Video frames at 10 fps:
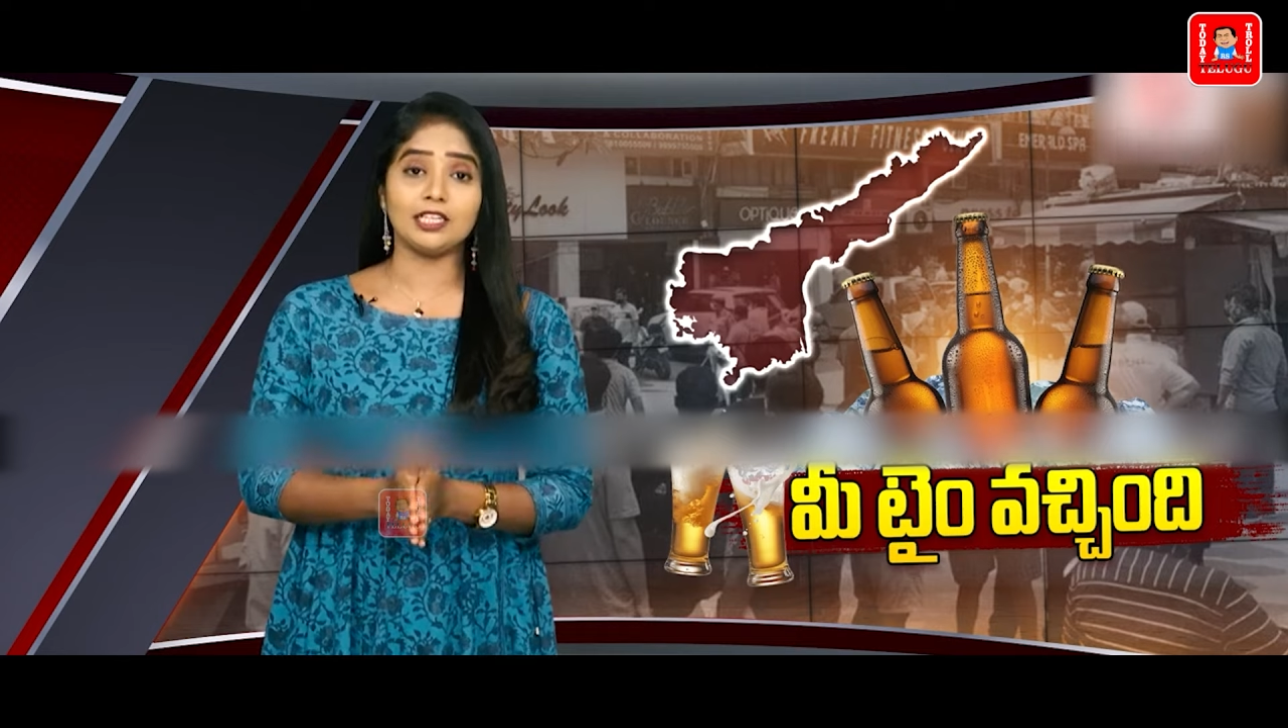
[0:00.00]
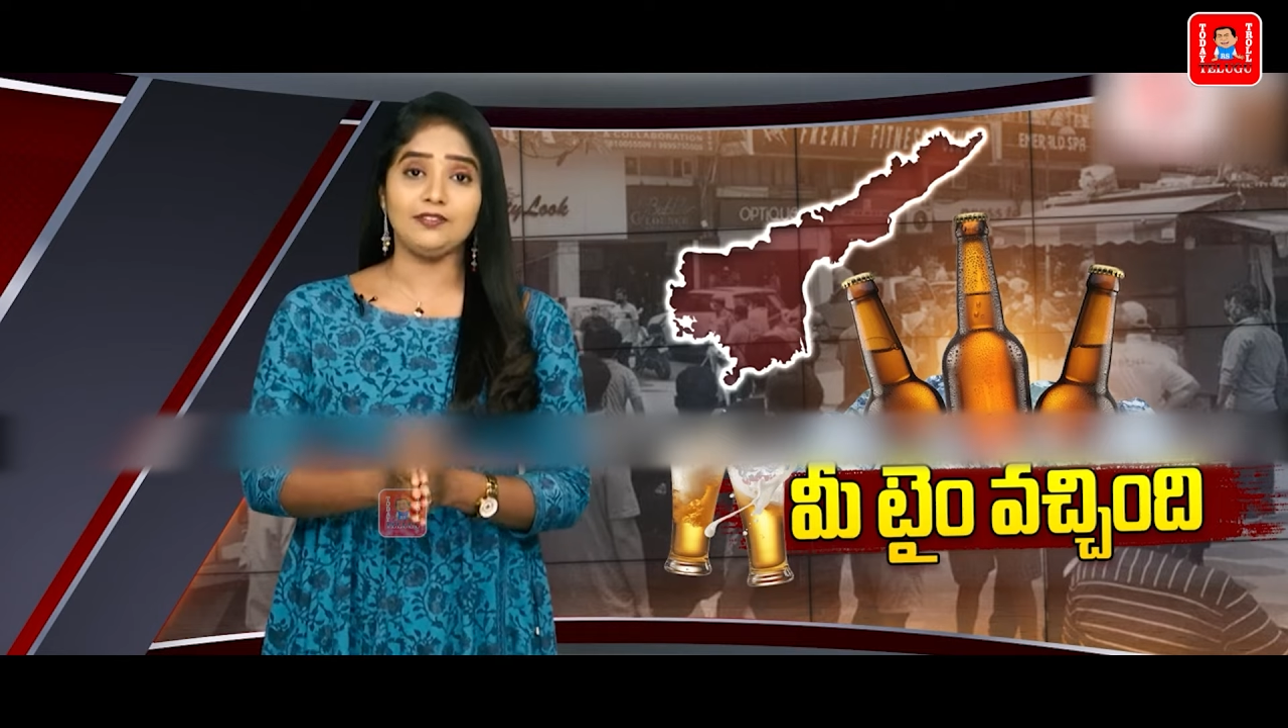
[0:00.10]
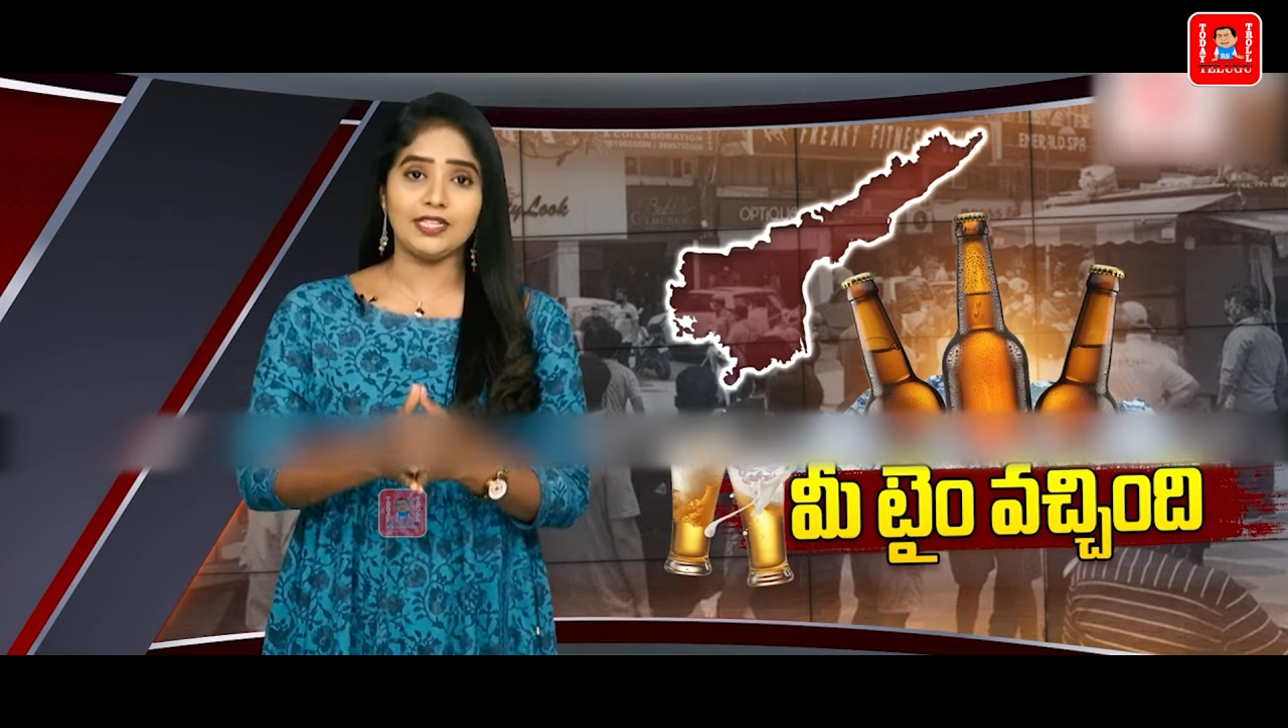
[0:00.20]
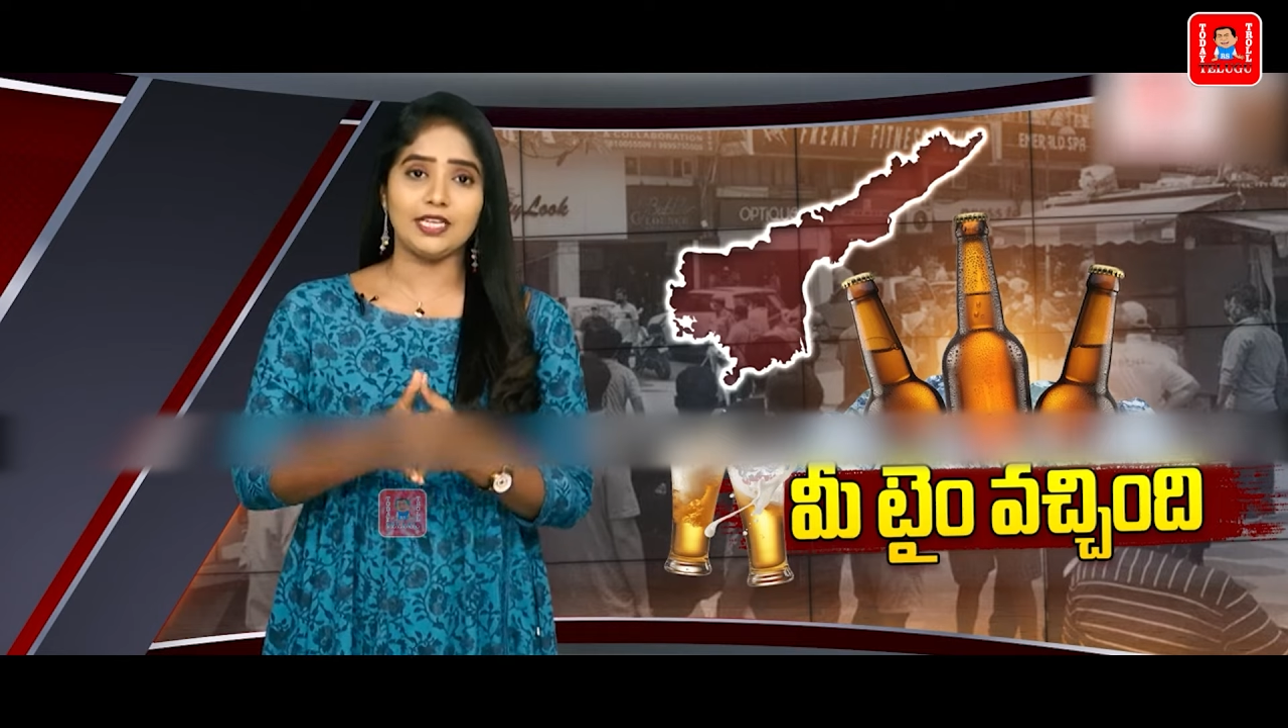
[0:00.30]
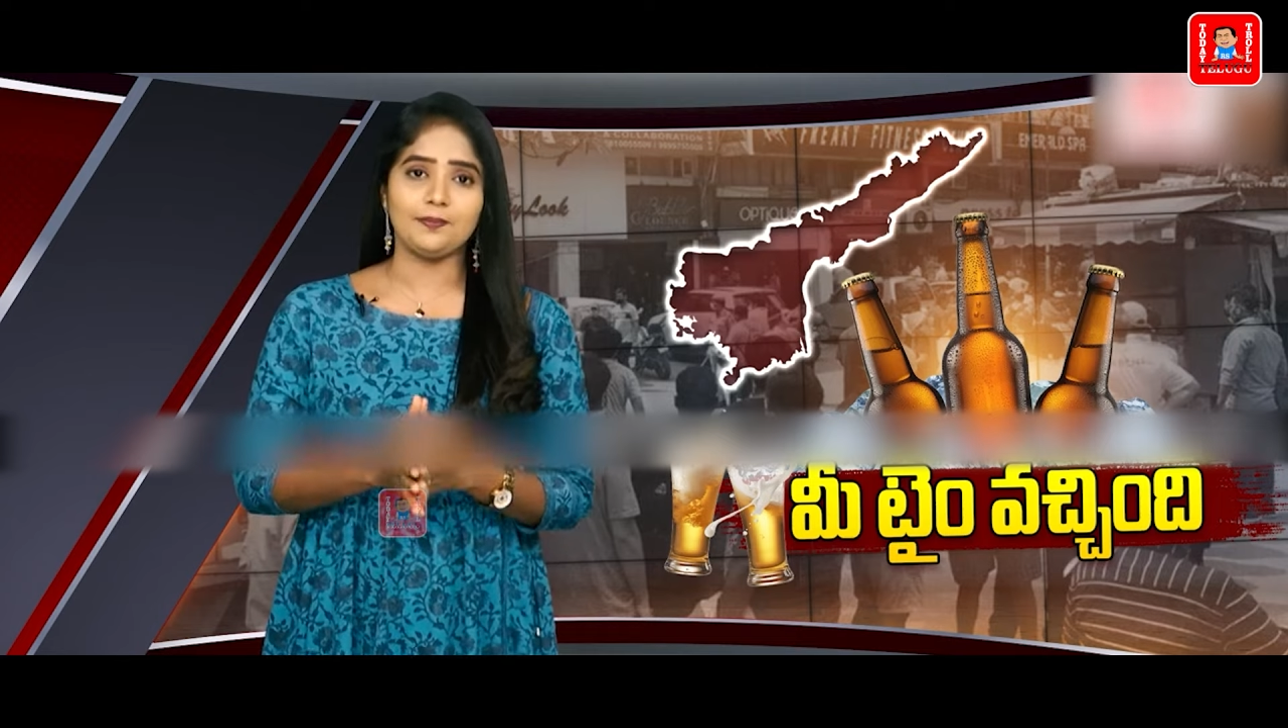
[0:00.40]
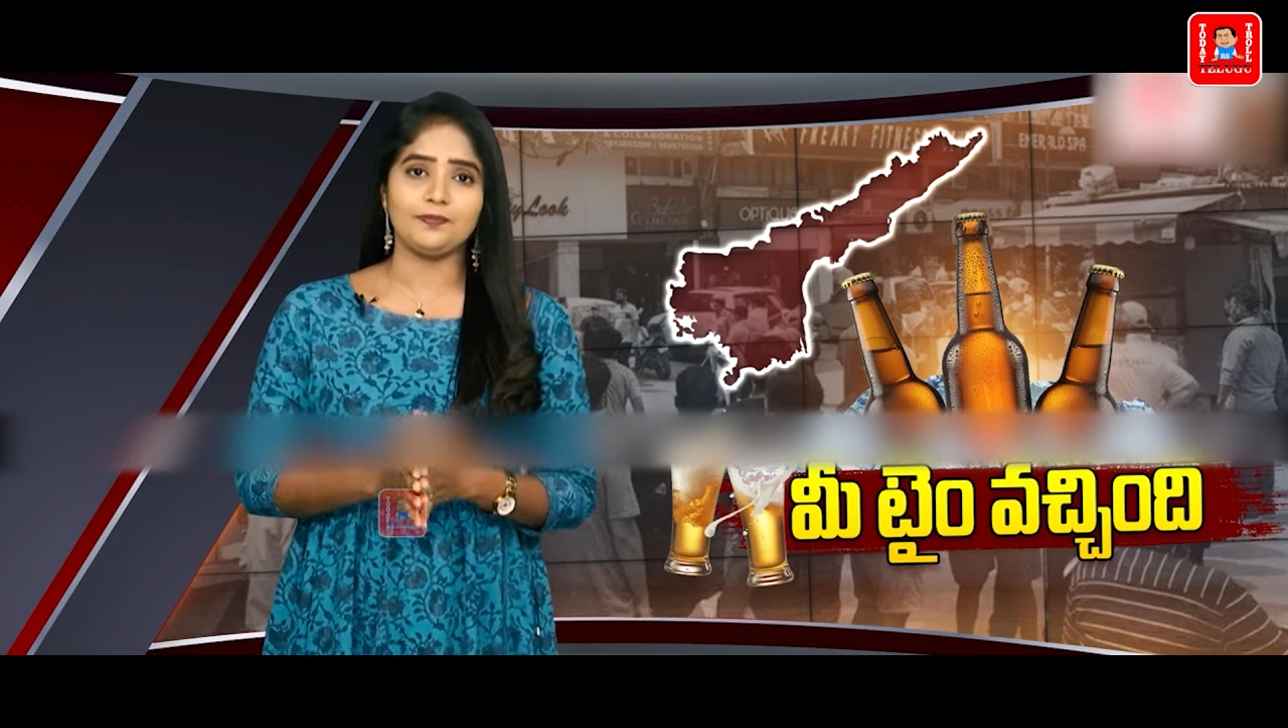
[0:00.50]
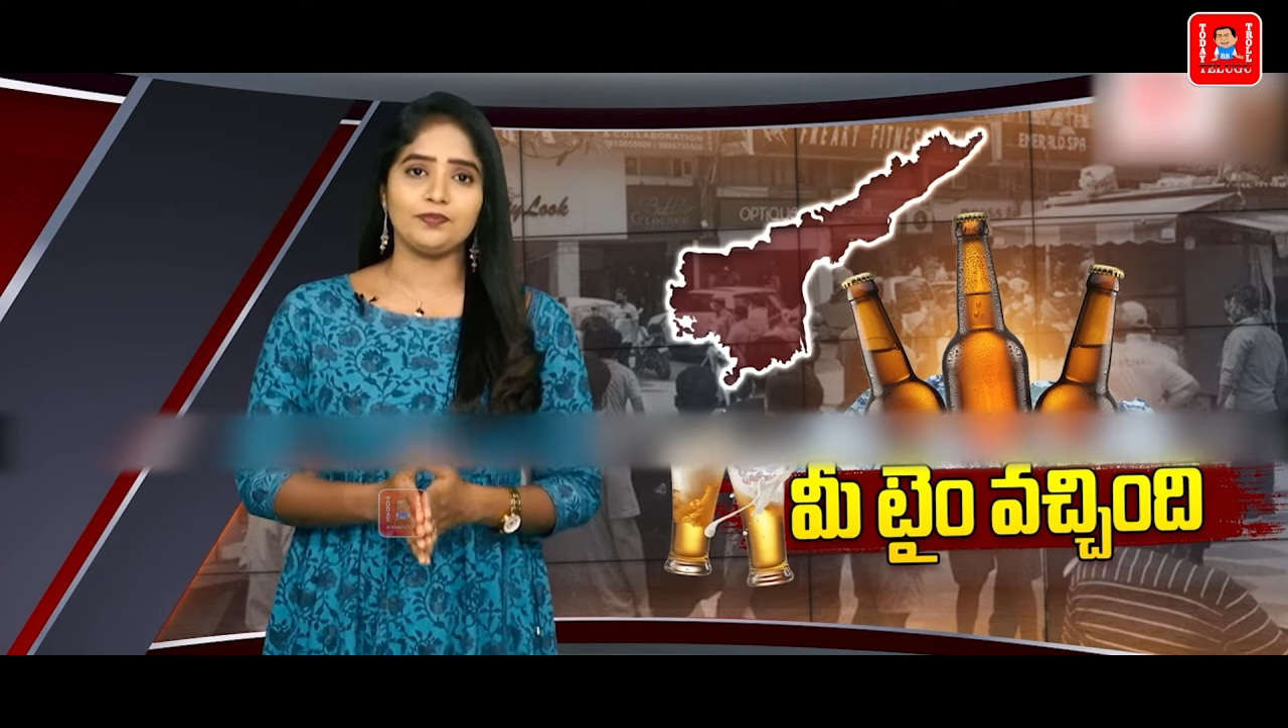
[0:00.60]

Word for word: మాత్రం ఇది